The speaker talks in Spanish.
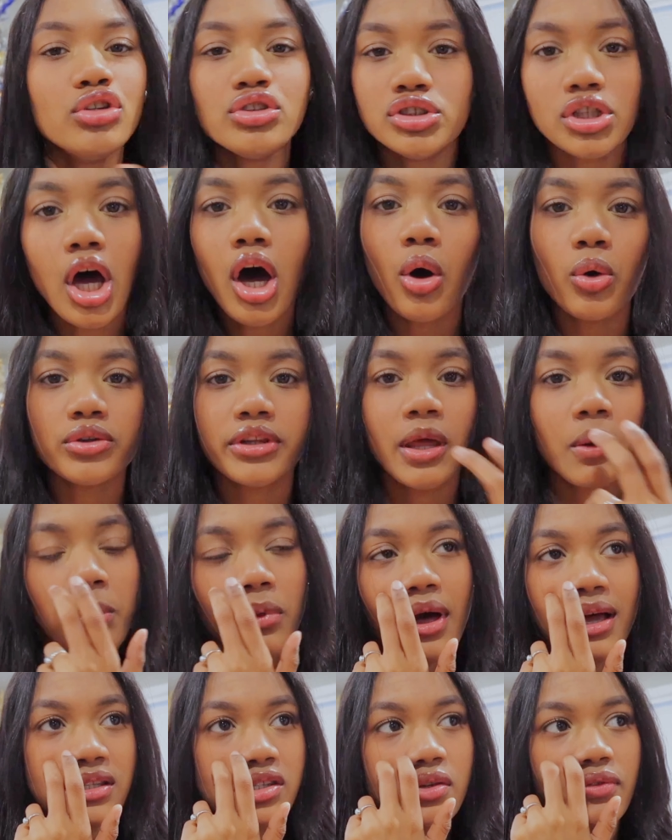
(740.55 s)
No, ustedes
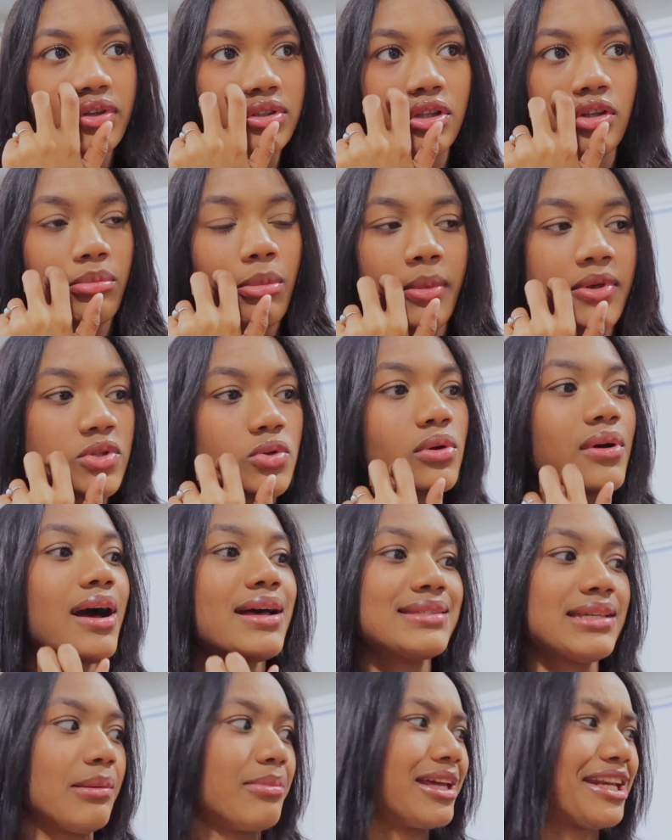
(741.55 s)
pongan su foto en su casa.